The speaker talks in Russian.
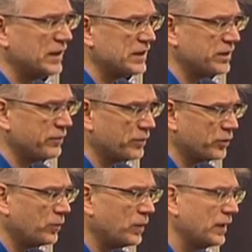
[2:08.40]
и
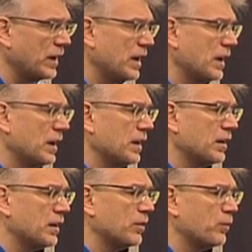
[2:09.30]
Симферополь
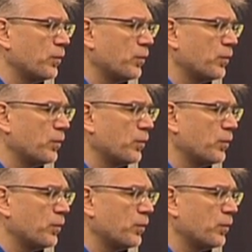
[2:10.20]
а,